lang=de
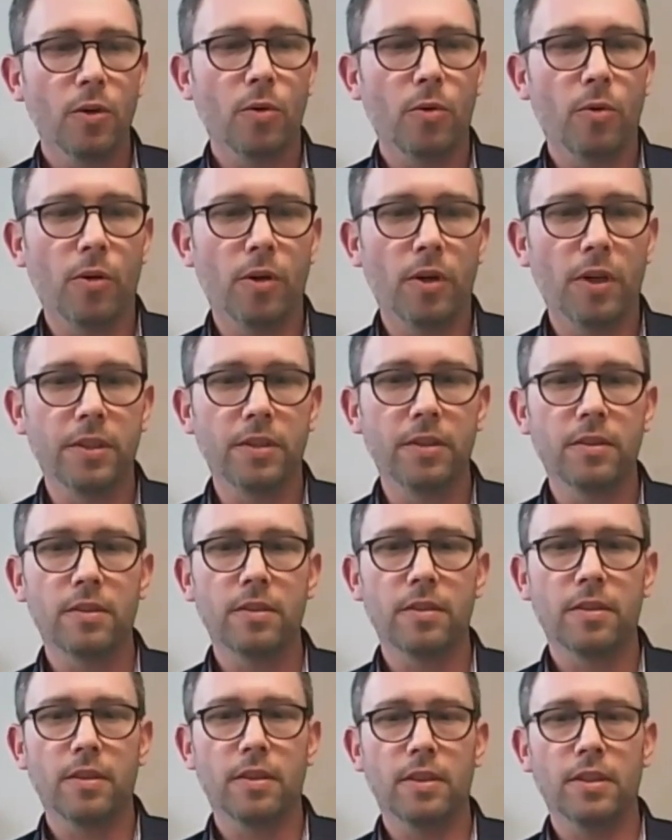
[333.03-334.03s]
Und
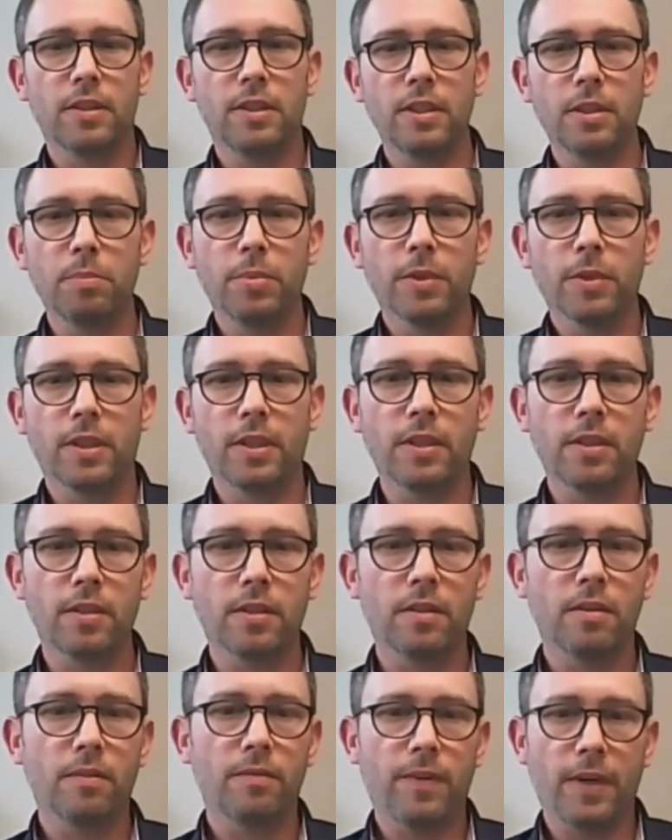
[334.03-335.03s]
äh, die
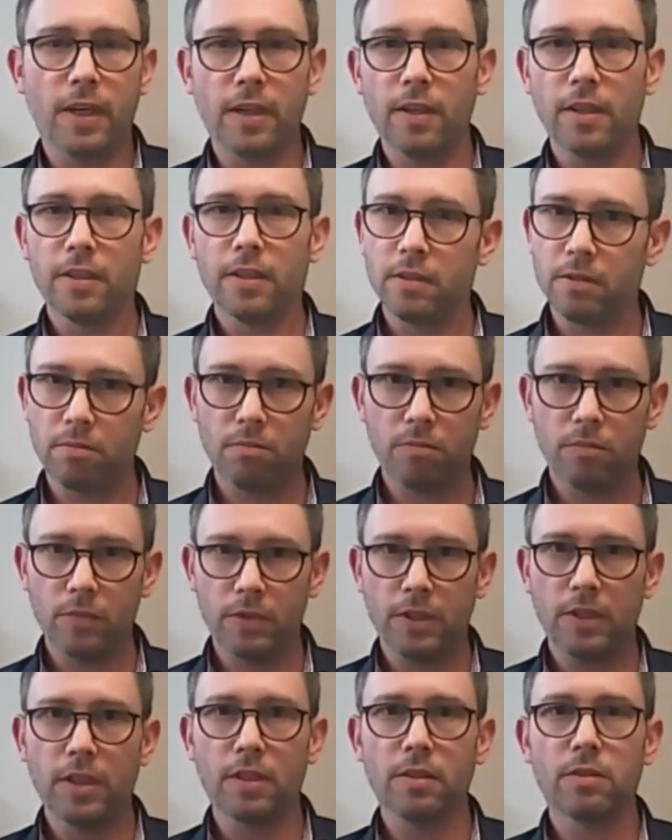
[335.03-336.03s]
berichten fachlich
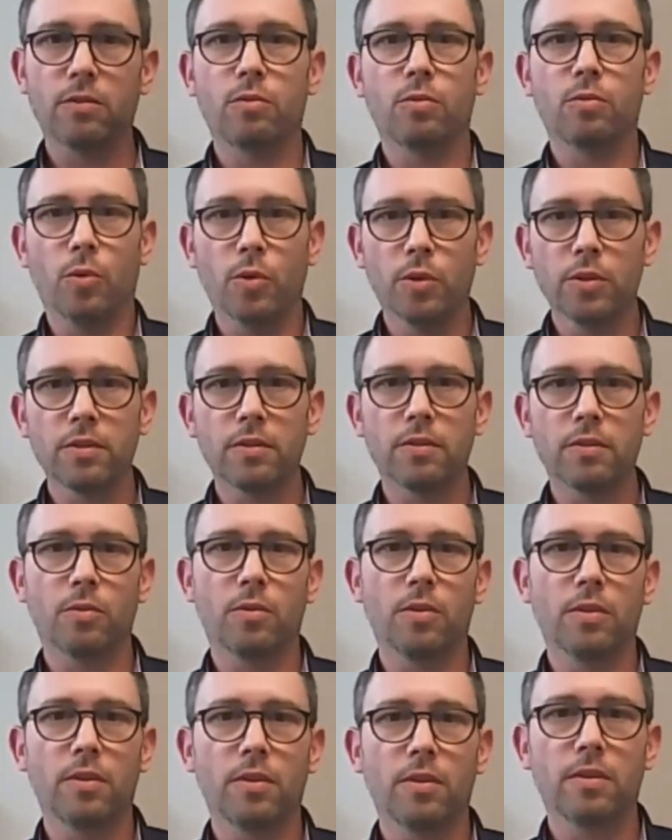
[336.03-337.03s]
hier zu uns
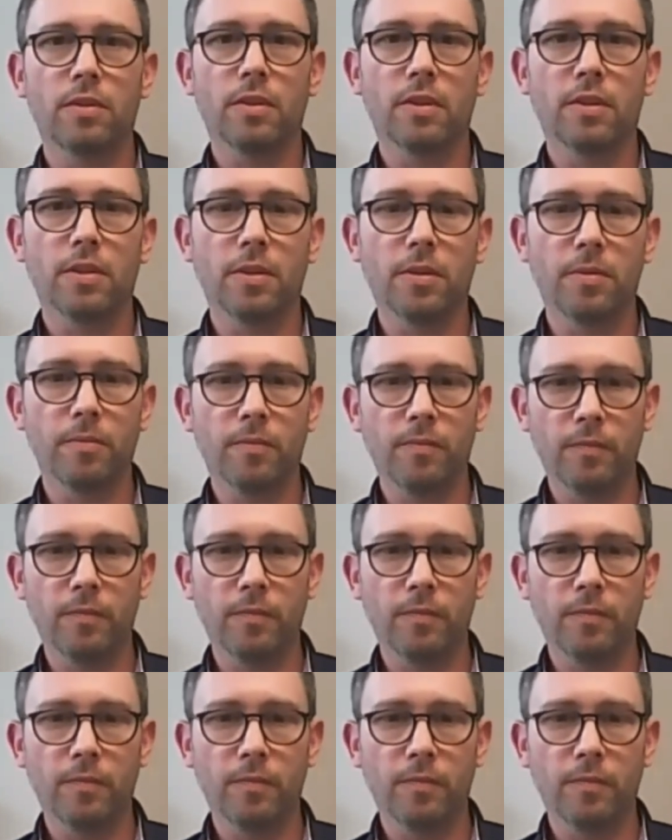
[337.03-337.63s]
und äh,